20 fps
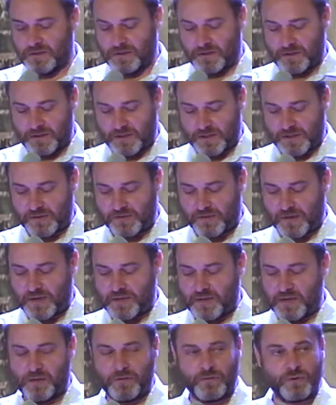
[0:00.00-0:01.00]

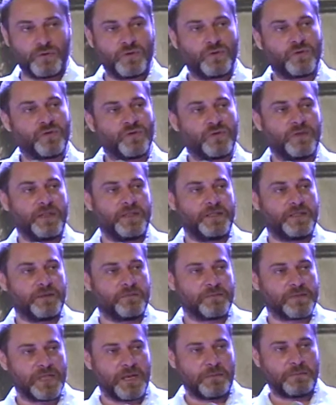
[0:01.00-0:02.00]
названия вот
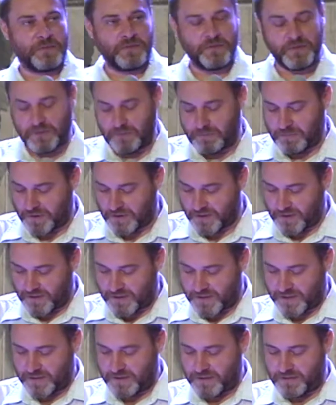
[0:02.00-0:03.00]
этим заповедям
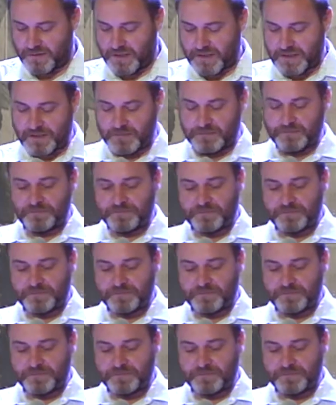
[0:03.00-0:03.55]
пытался давать.